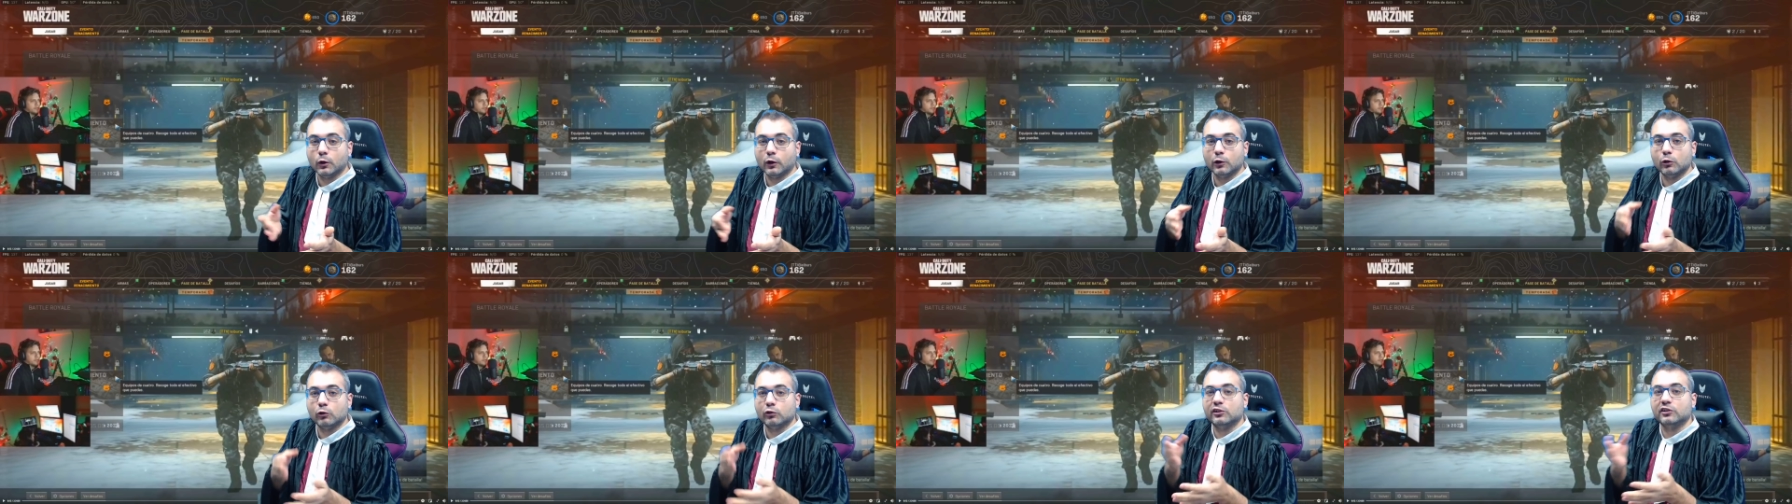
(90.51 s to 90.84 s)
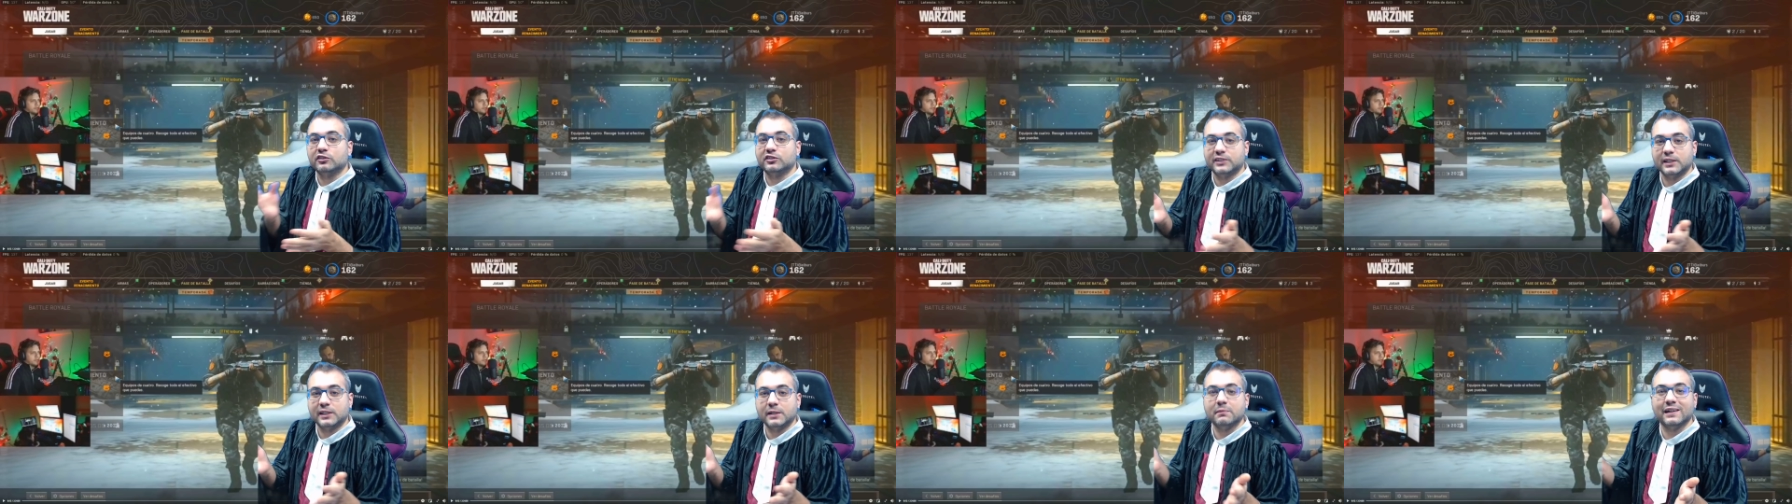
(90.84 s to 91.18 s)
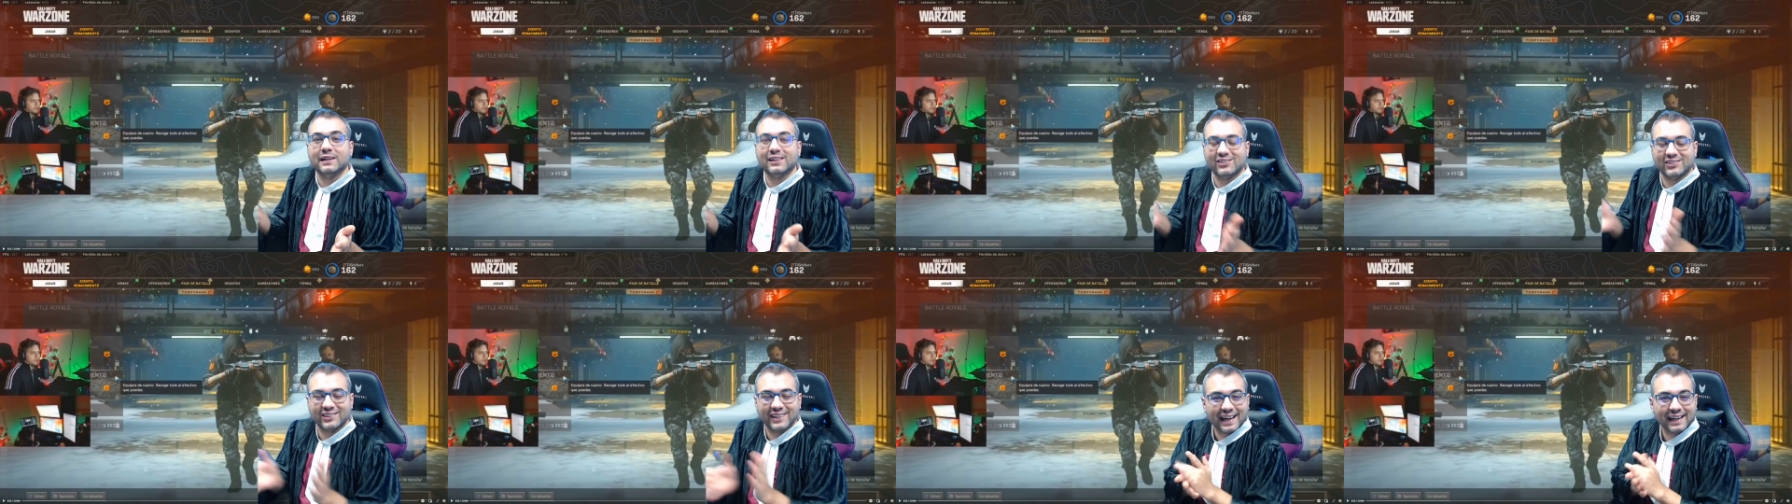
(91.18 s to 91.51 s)
que los
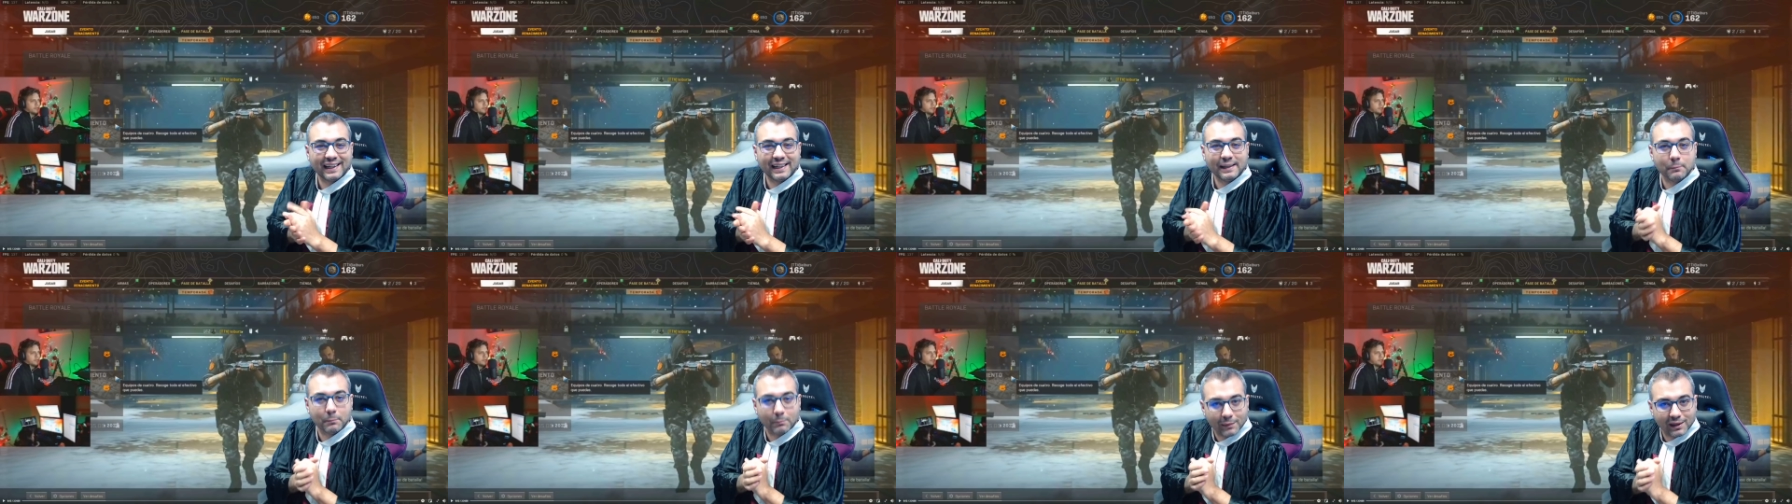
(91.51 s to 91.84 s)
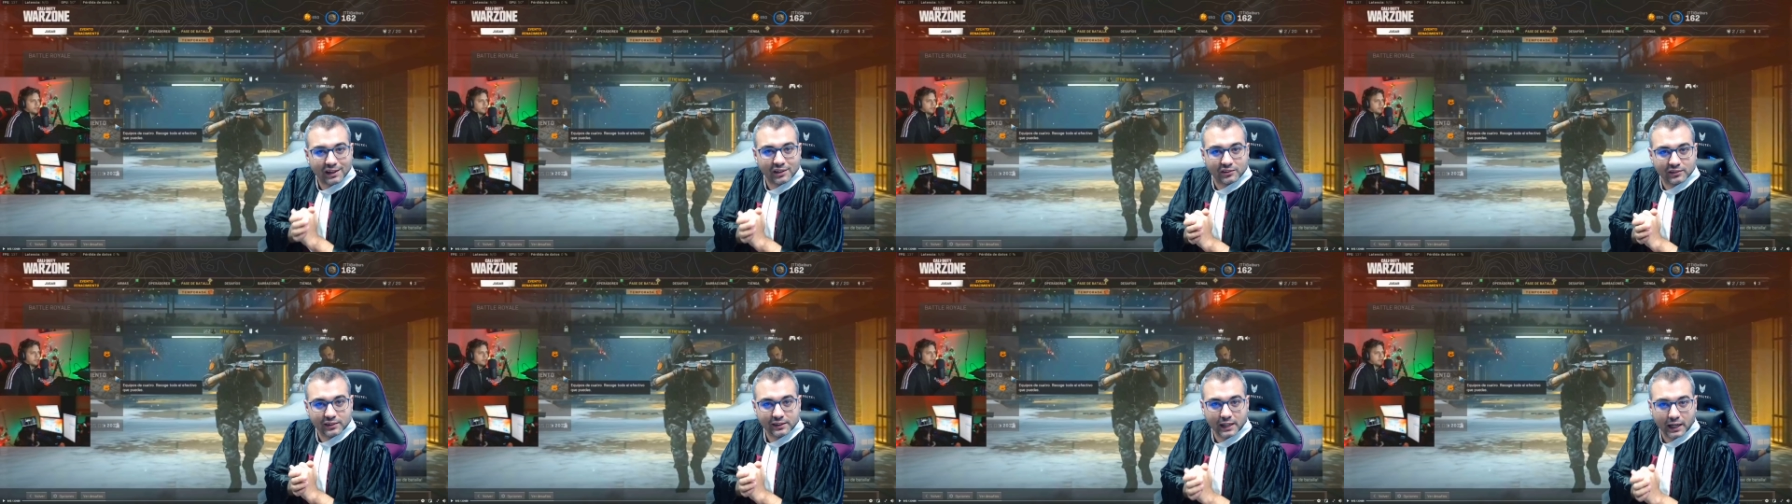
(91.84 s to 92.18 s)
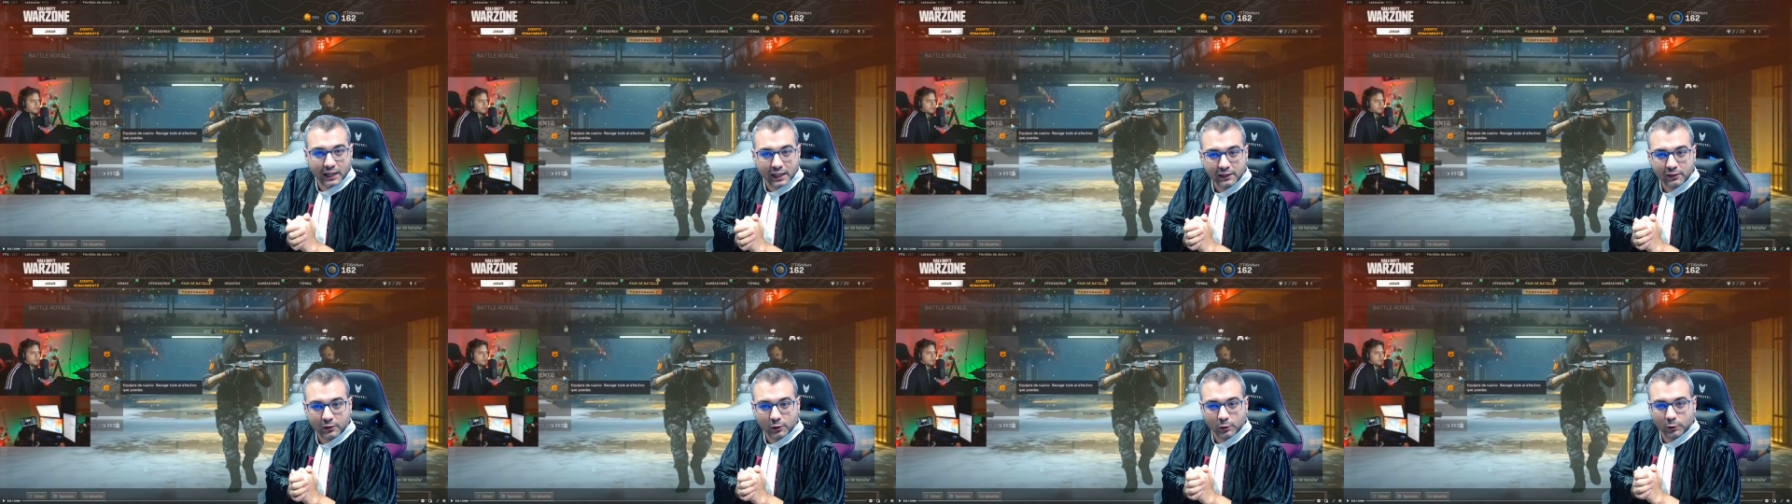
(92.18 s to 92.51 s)
streamers ganen más
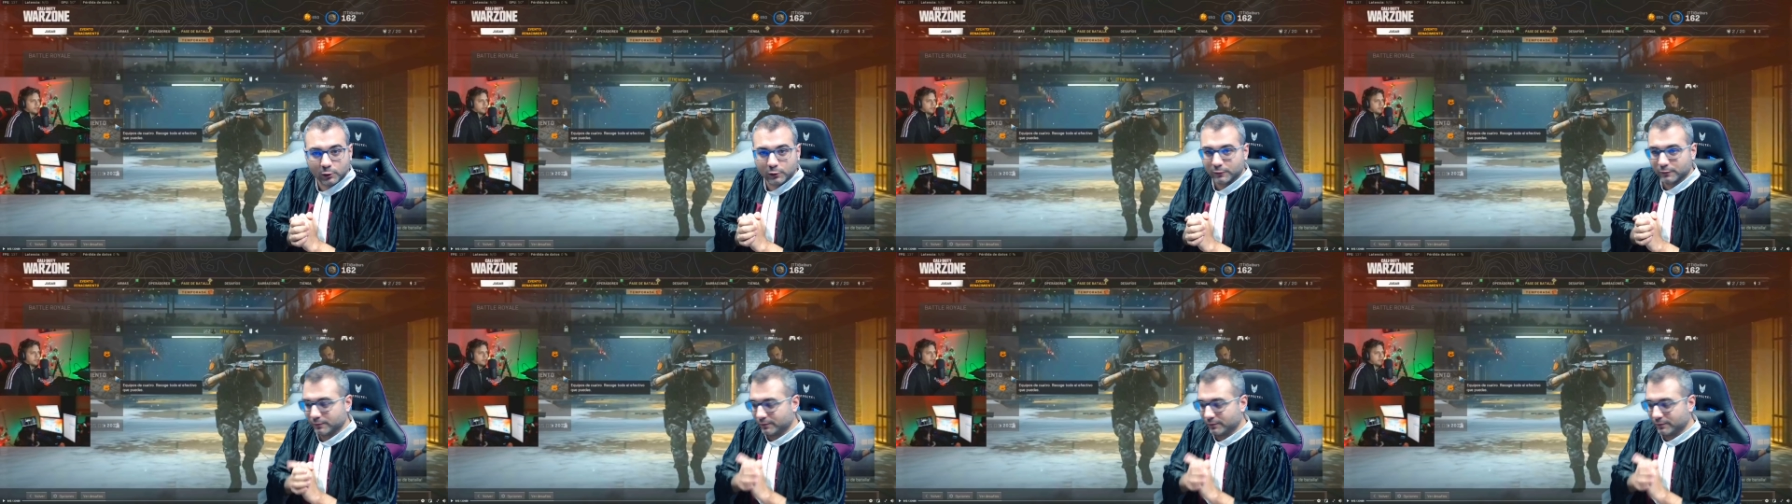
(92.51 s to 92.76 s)
dinerito.